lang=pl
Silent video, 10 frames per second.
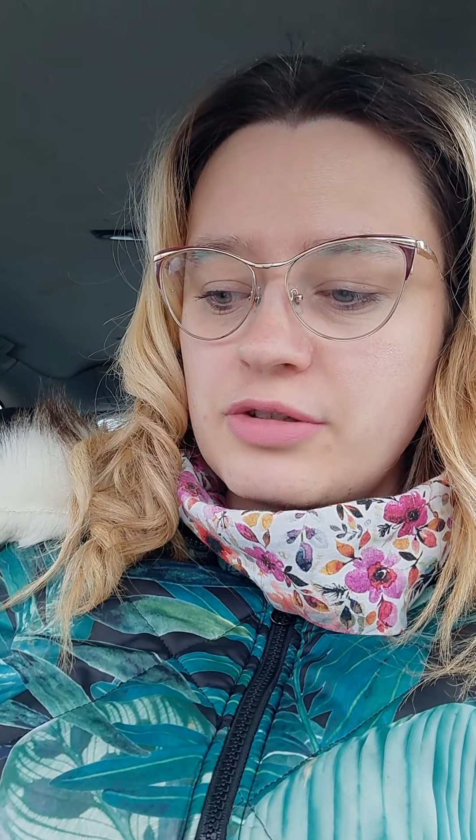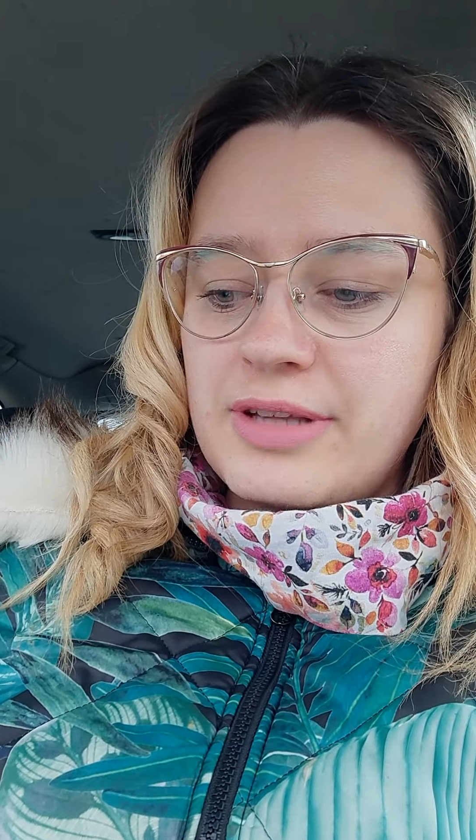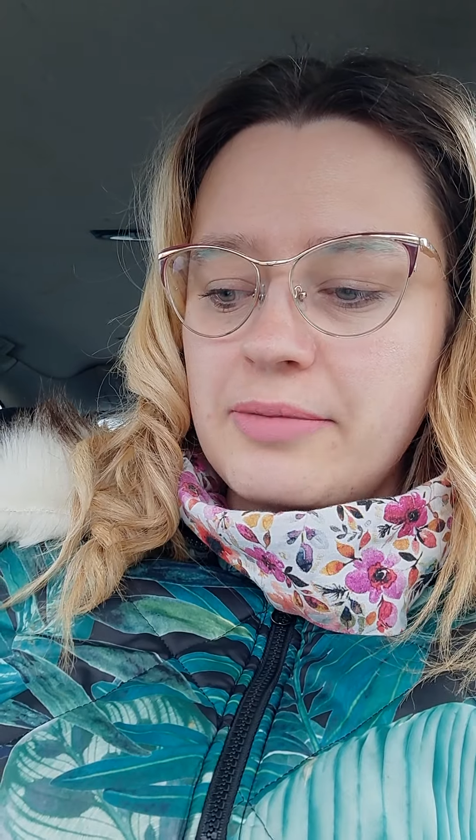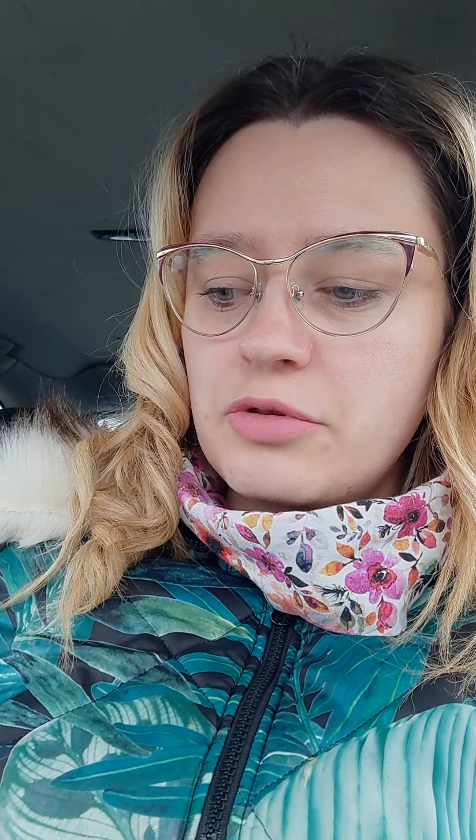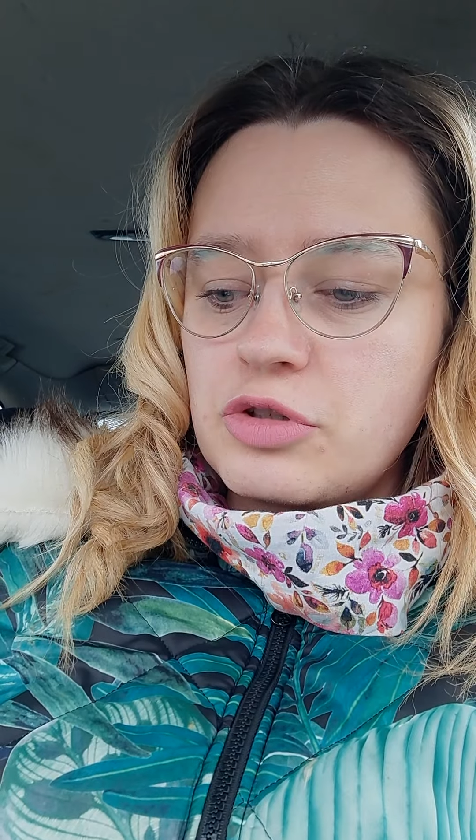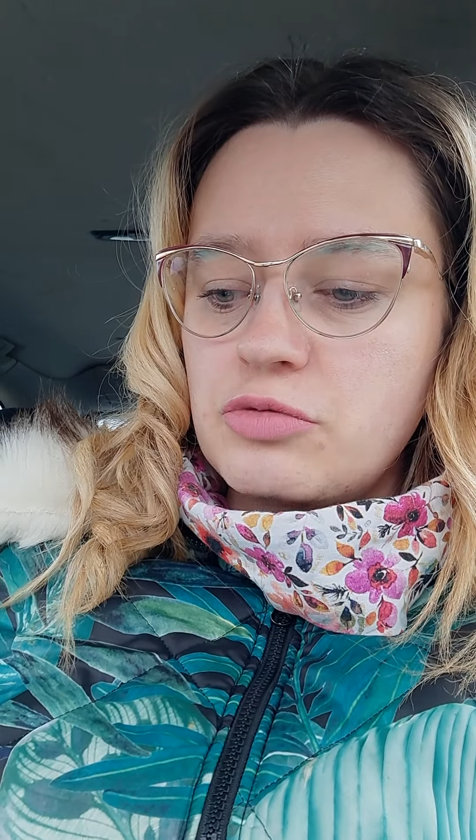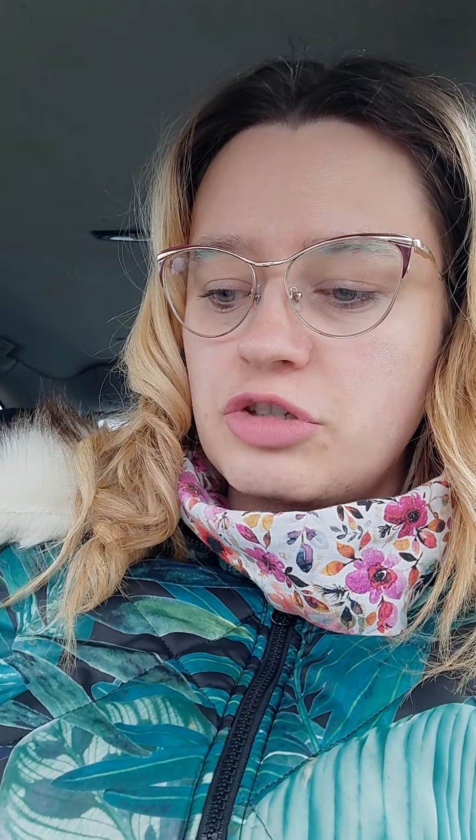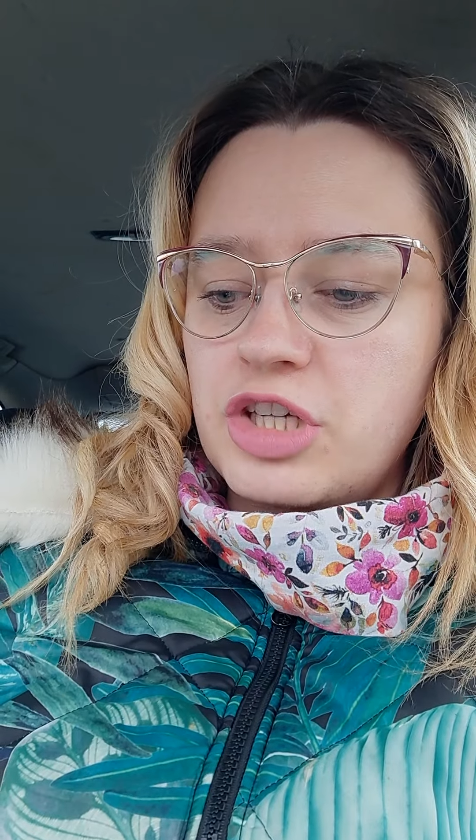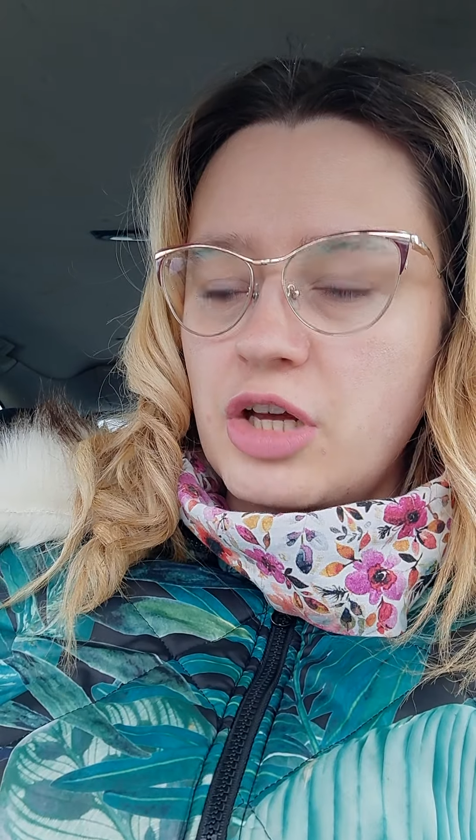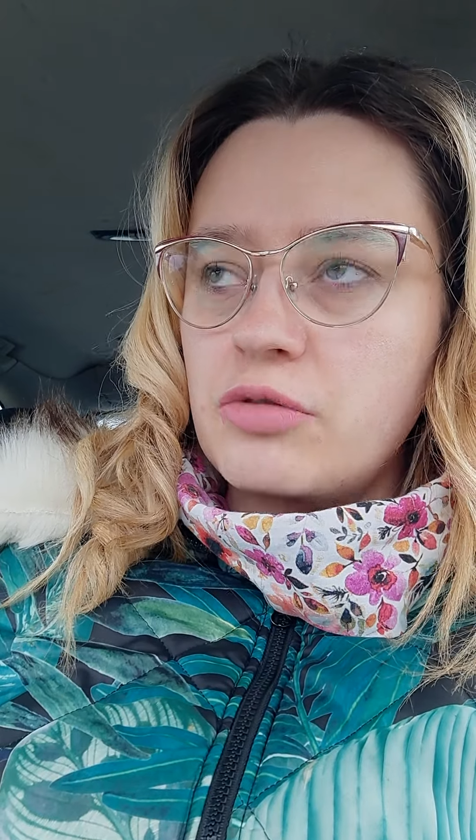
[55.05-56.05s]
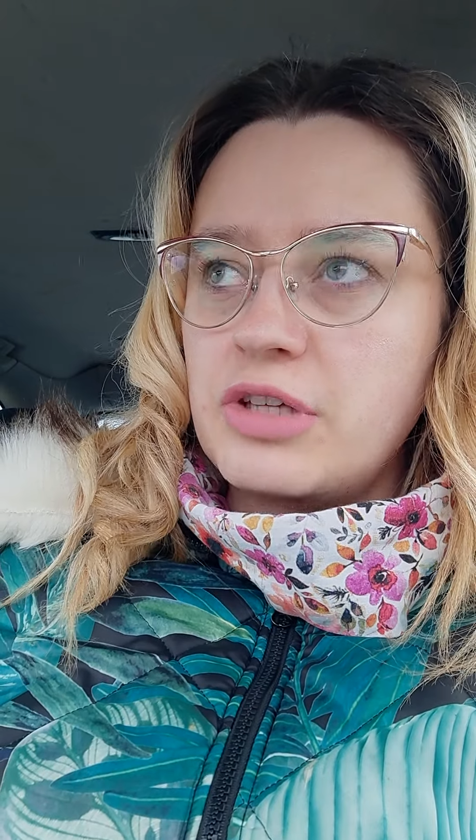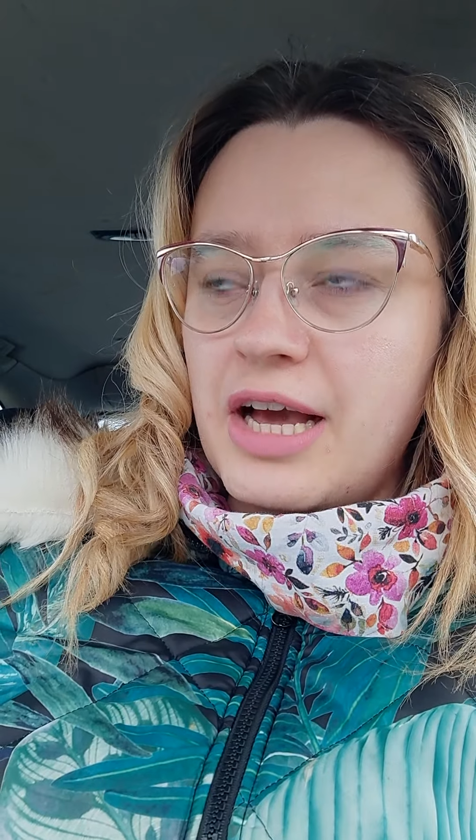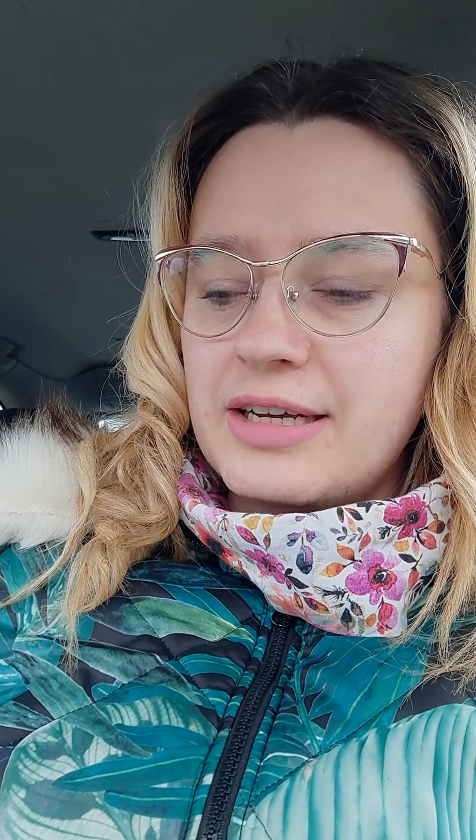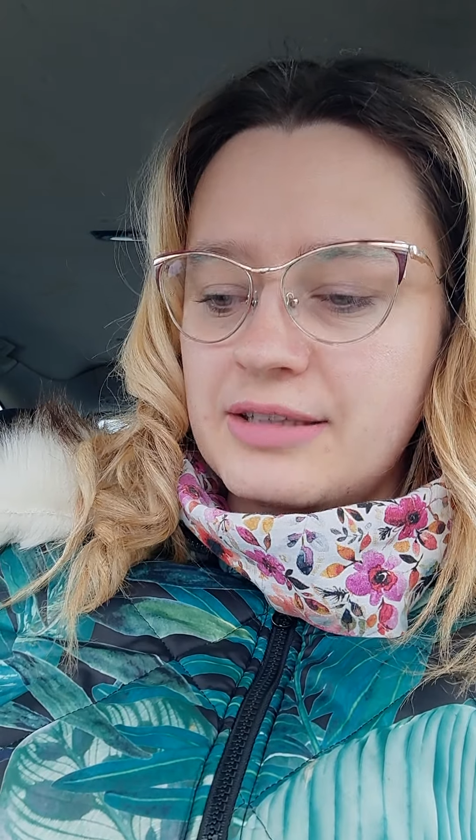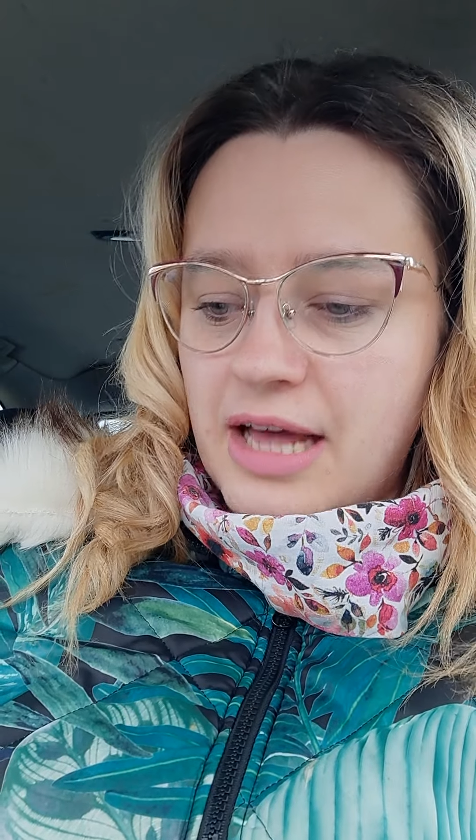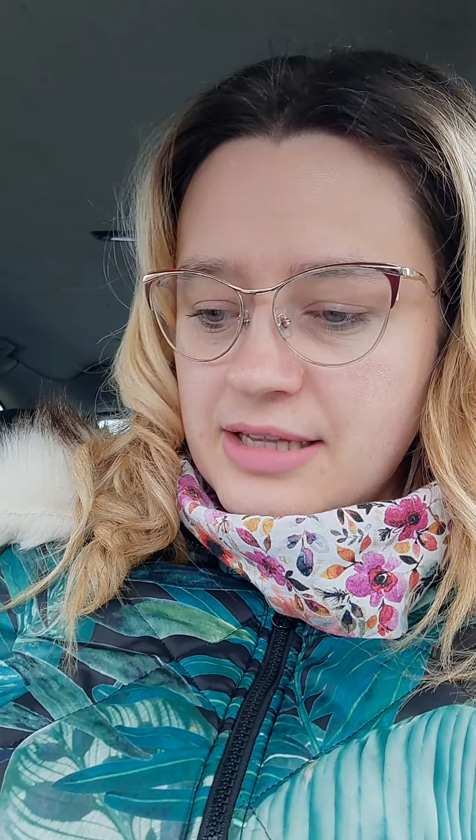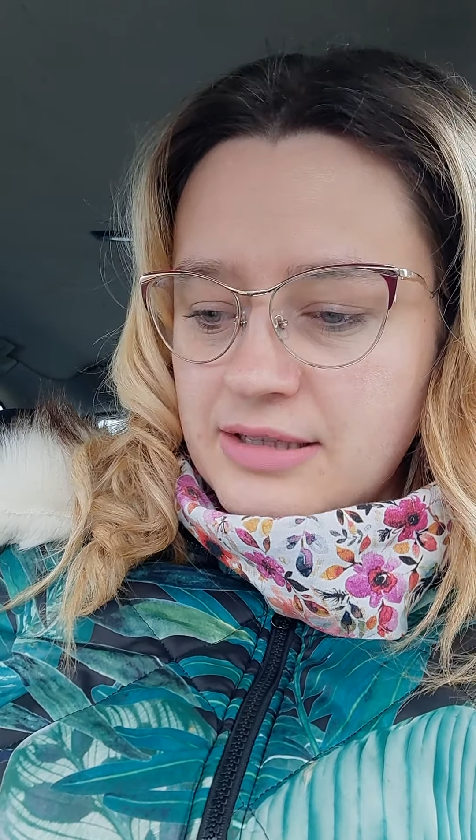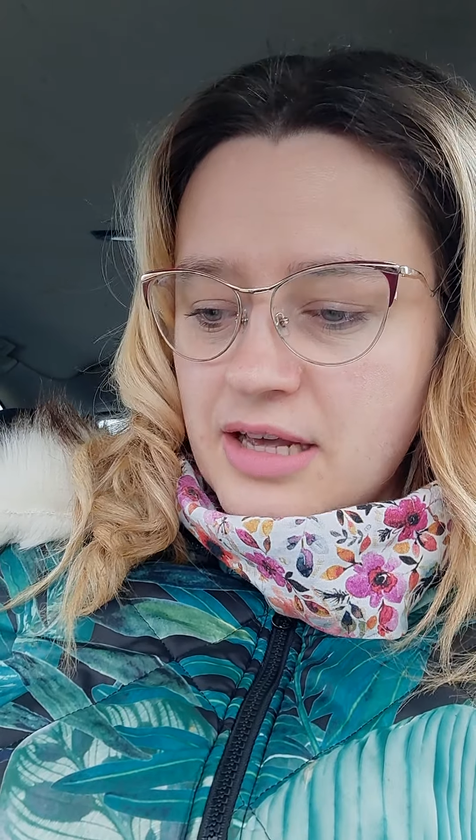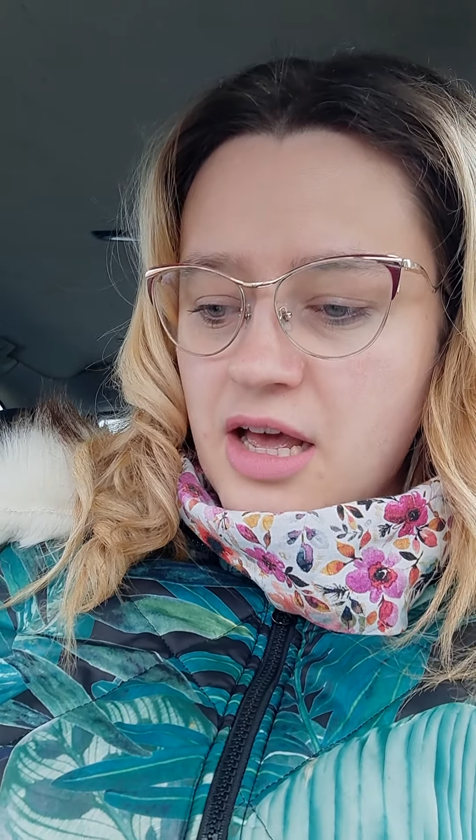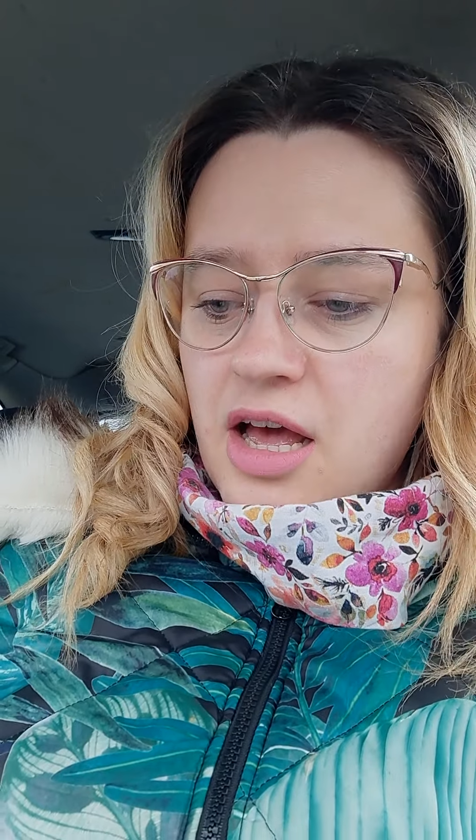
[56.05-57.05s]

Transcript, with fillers: sami rozgłaszają, jak nas